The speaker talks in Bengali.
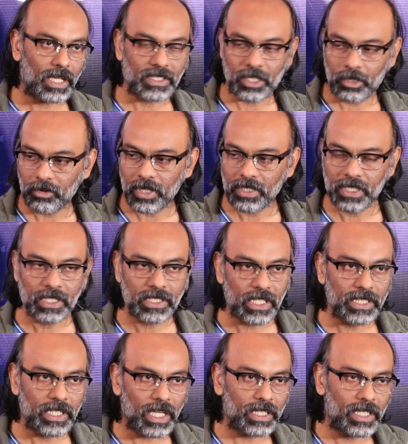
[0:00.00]
বা কাজটা করা যায়
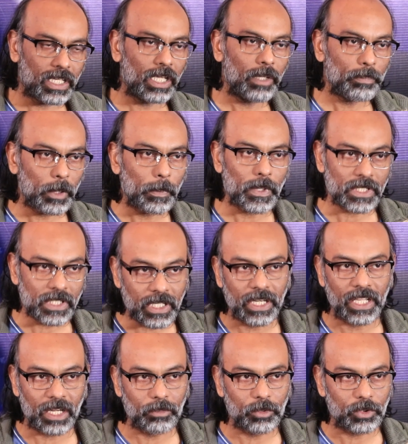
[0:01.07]
সেই জায়গা থেকে
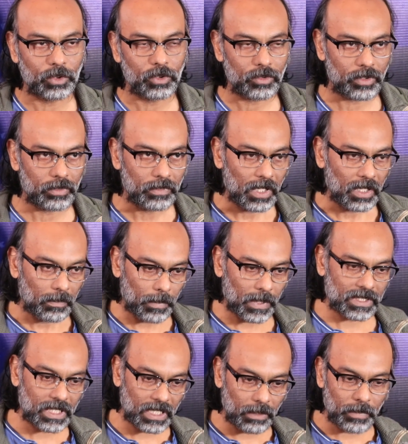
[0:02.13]
প্রিপারেশন নেয়ার মতো
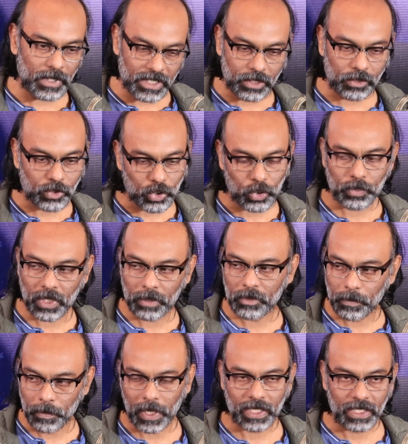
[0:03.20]
মাঝখানে বেশ কিছু সময়
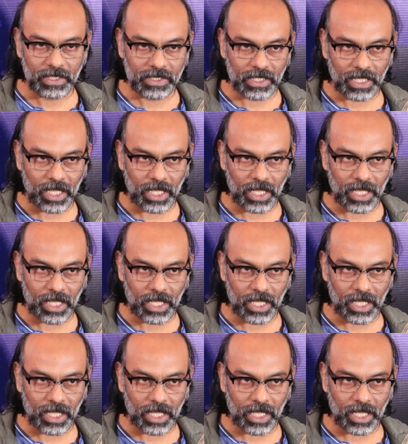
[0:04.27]
আমি পাই